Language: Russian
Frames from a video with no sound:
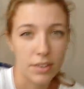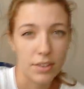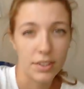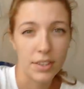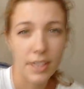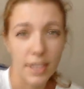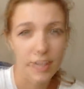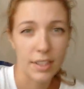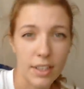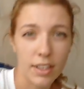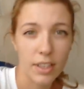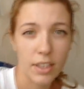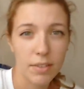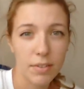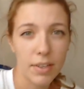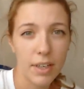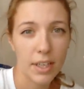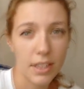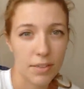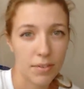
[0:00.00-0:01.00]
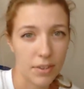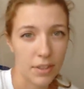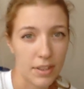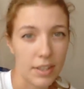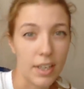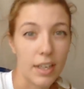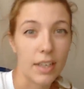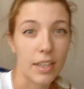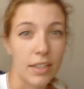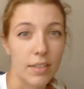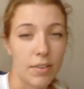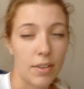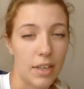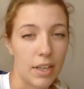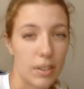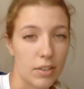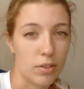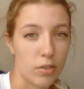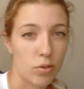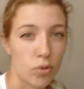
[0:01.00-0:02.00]
не от головы, а от винта
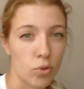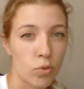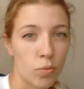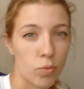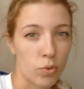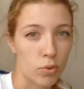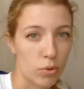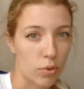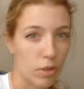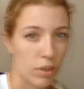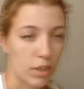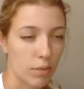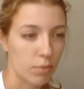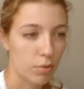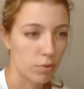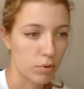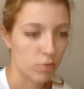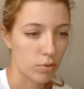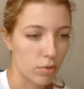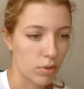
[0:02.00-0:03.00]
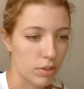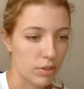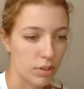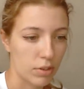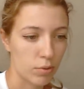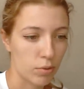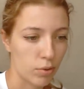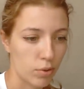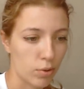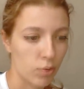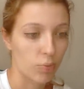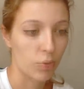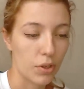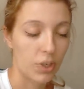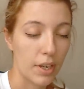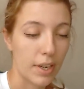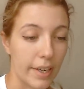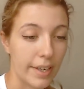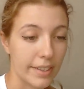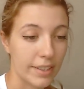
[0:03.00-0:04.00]
говорят сумму, сколько будут стоить их
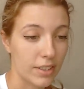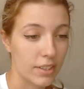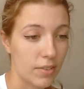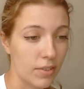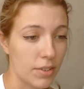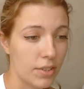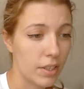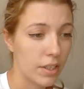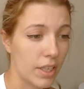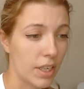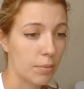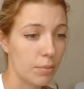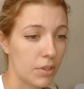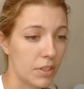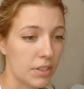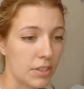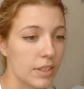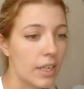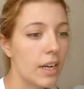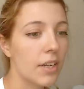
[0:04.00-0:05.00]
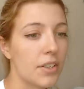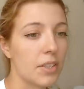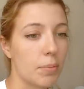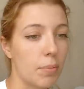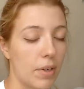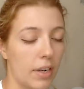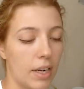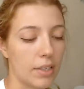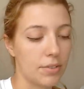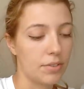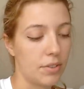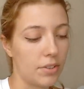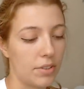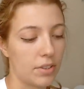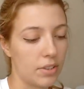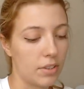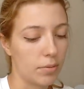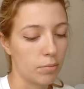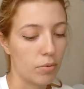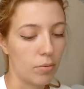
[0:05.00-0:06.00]
услуги, а действительно объясняют и показывают
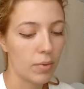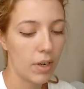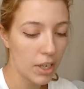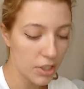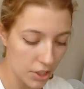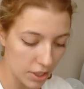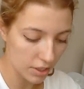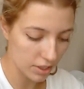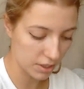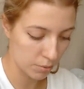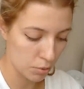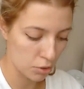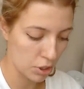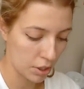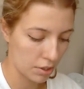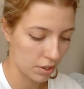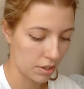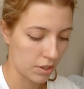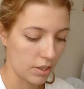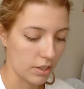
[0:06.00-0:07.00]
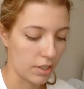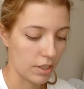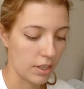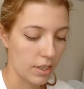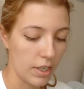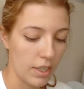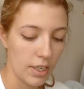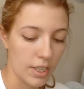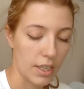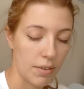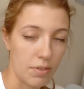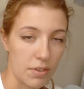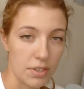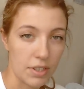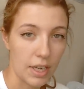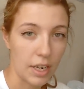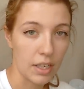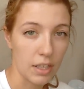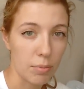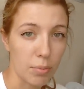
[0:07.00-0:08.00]
это на бумажке распечатано, это
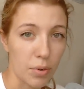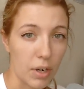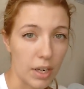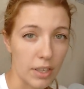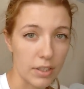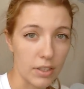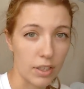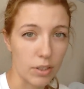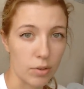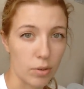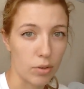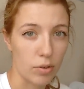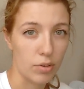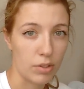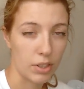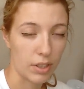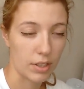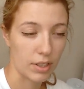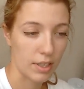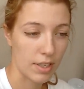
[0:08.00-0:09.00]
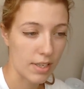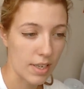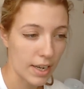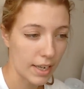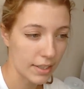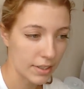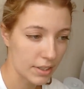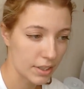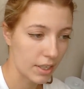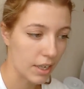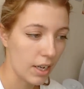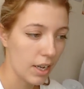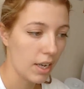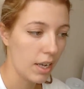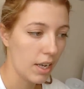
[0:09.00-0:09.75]
официальный прайс, который у них на сайте.